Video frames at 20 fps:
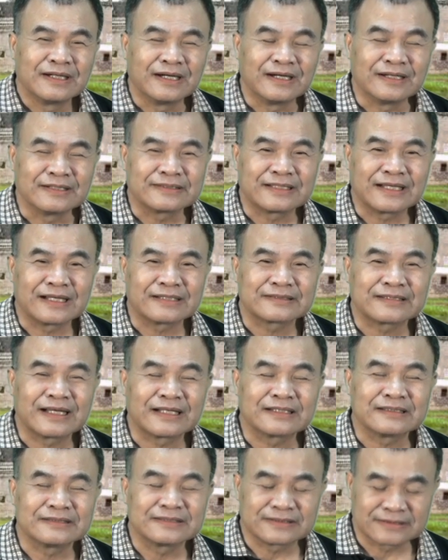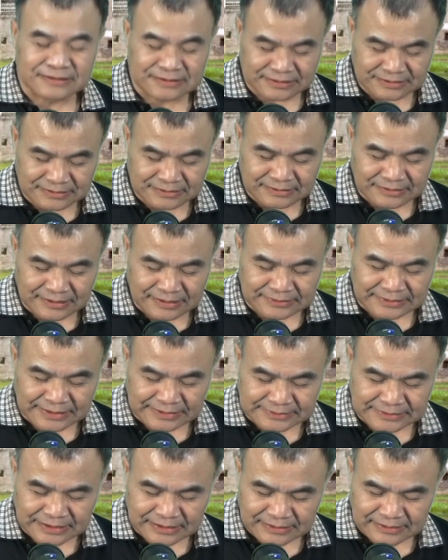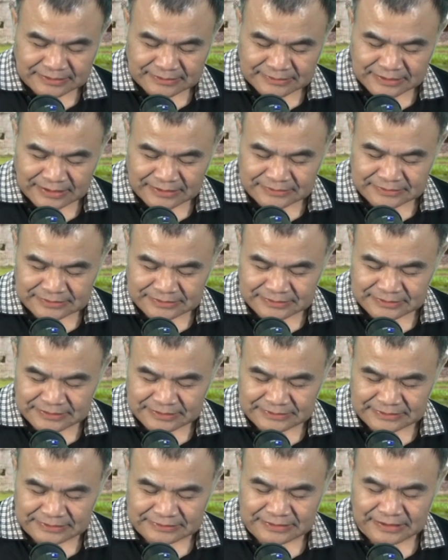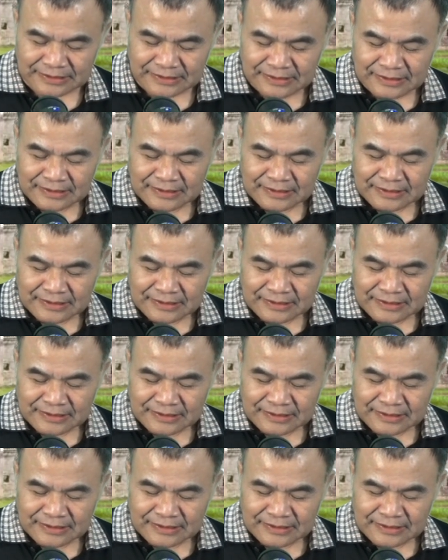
呃，他当了十七年的宰相，当了十七年宰相，